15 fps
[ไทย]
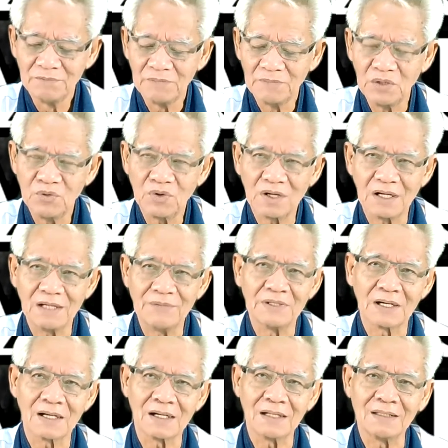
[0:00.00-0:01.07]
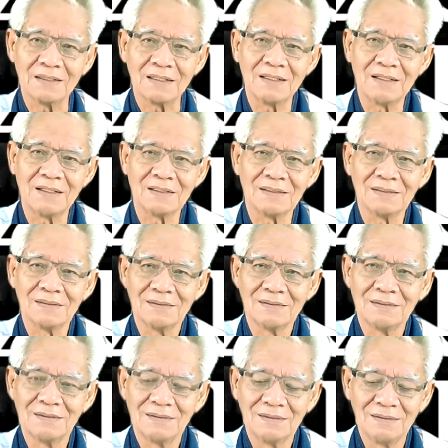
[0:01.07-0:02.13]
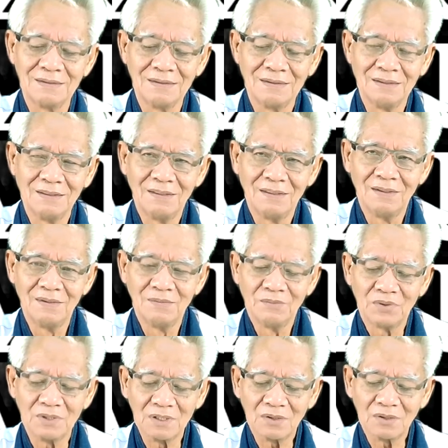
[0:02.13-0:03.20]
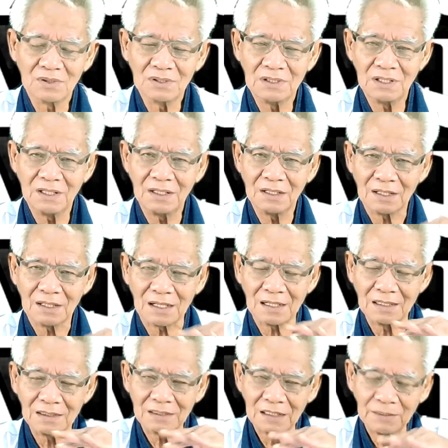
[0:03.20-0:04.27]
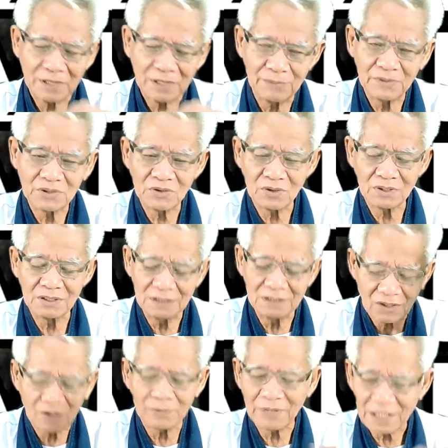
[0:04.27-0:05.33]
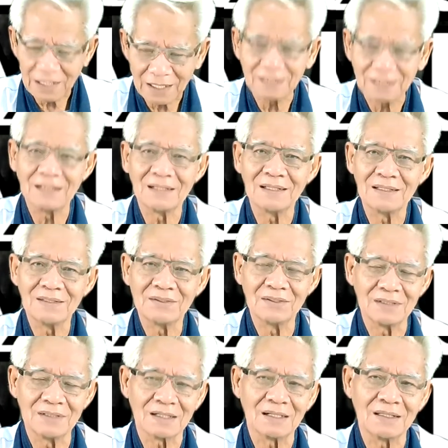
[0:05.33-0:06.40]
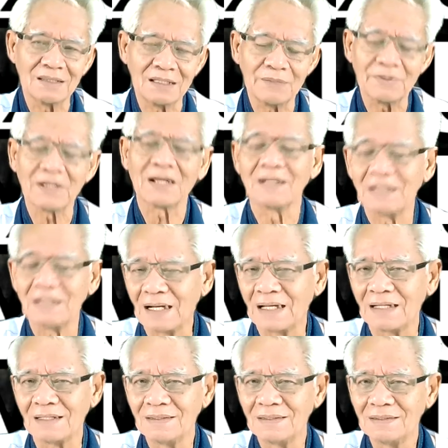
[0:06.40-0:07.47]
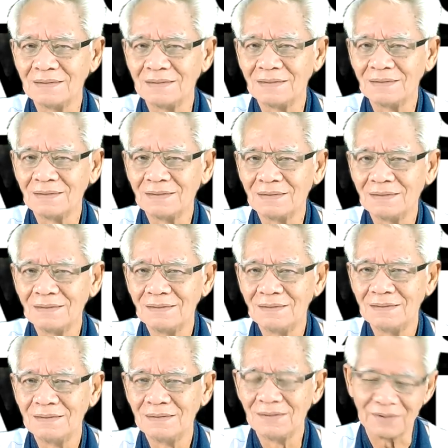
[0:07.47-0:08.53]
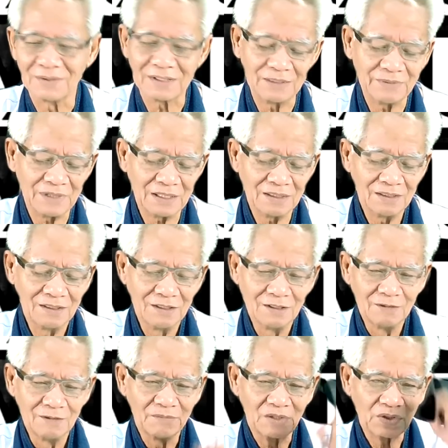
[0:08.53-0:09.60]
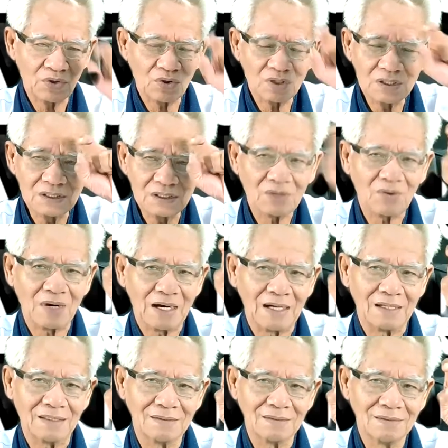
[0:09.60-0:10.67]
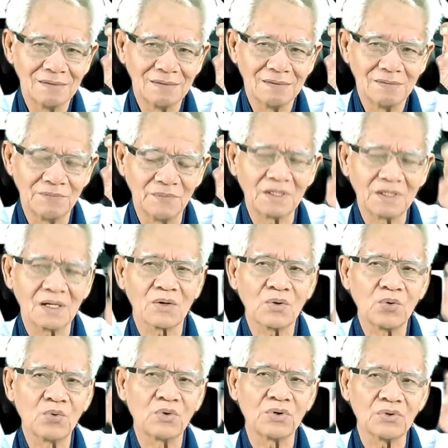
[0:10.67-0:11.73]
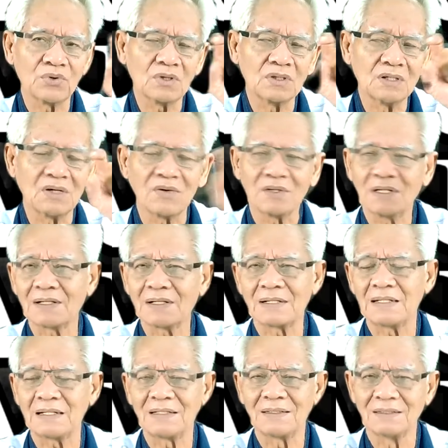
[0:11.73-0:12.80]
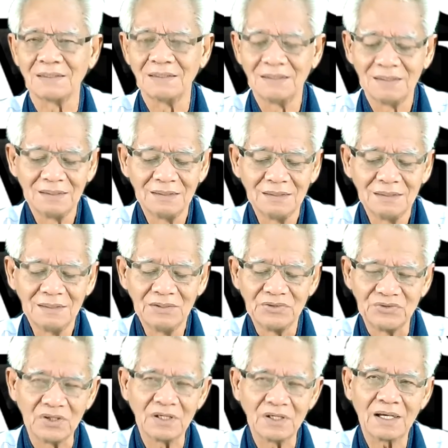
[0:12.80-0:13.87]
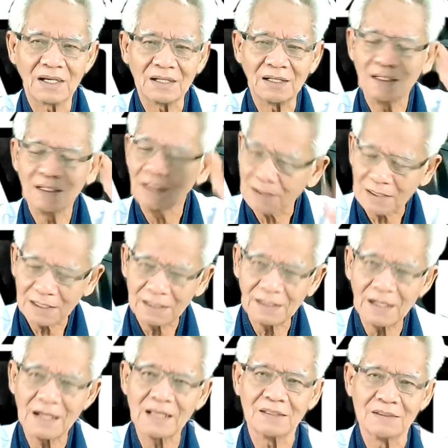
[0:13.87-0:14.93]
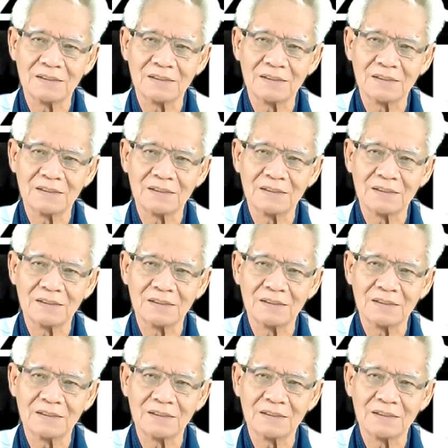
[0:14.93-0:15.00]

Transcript: ไม่รู้ใครจะการันตีนะเพราะฉะนั้นคนที่การันตีพระหันมันต้องเหนือกว่าพระหันนะฮะจึงจะการันตีพระหันได้ โอเคไหมมันต้องเหนือกว่าเหมือนกับครูอยู่ต้องเหนือกว่านักเรียน จึงให้คะแนนนักเรียนได้